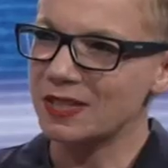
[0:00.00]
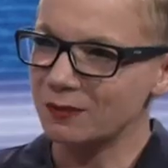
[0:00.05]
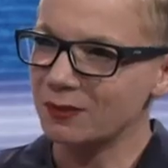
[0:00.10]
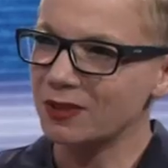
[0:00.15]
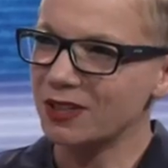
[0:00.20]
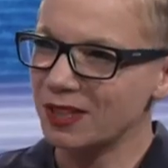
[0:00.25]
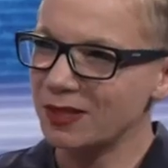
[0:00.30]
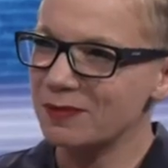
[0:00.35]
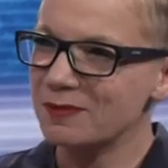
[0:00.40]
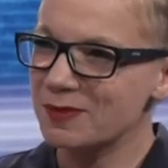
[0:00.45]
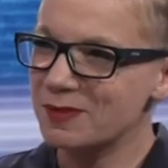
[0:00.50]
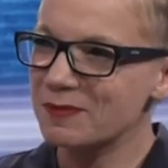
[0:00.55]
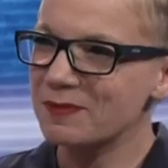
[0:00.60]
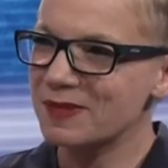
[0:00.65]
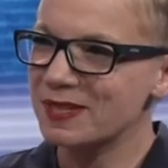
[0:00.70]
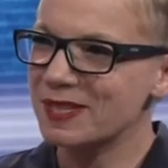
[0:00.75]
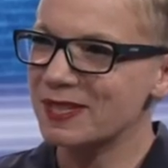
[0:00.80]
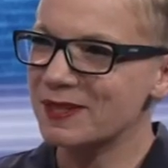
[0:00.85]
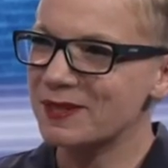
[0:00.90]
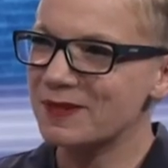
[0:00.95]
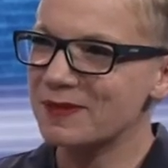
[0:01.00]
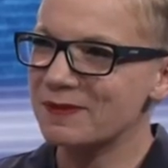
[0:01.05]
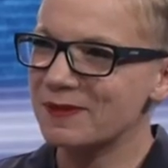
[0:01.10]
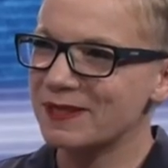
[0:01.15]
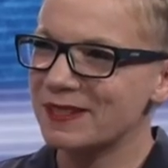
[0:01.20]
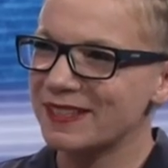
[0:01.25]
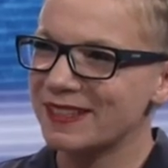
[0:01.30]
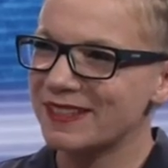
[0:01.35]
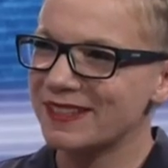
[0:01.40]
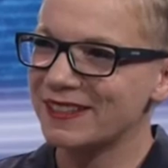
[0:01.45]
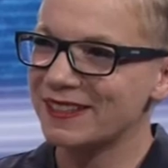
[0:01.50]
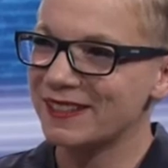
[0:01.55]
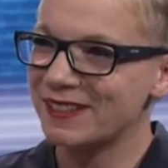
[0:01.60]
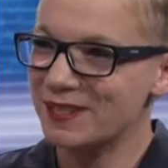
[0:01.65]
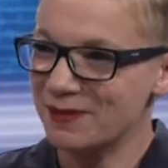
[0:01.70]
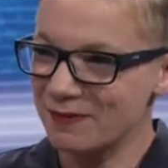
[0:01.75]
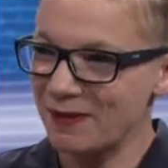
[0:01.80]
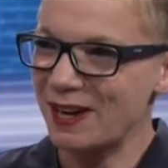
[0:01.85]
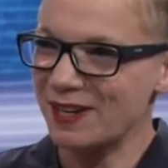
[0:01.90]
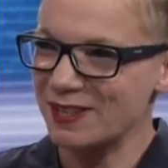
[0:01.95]
haben wir eben so ein bisschen ja. über die,
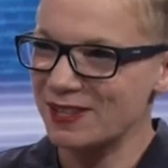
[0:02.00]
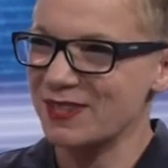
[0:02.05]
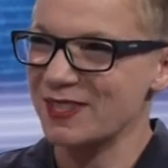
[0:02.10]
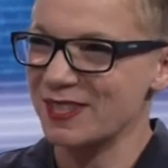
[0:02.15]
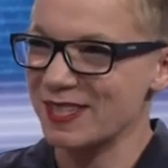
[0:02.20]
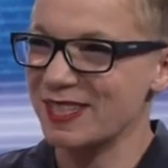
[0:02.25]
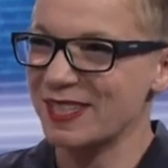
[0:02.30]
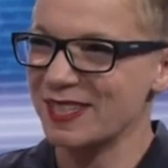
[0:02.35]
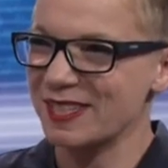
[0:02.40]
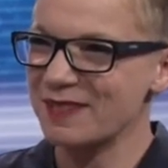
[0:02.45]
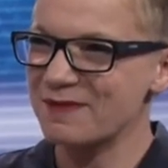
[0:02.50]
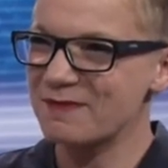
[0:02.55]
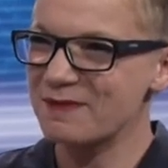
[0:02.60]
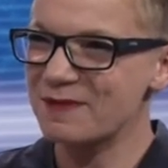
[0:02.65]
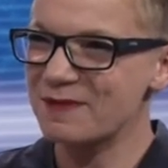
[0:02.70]
ich merke schon, Sie sind im